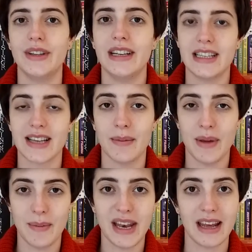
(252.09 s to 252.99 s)
degli
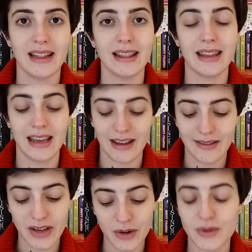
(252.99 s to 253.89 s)
esami imminenti,
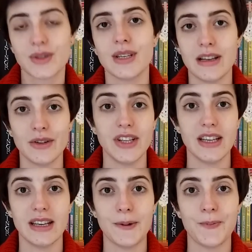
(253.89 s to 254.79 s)
vi consiglio
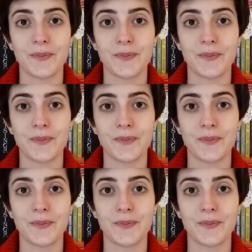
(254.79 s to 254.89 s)
di,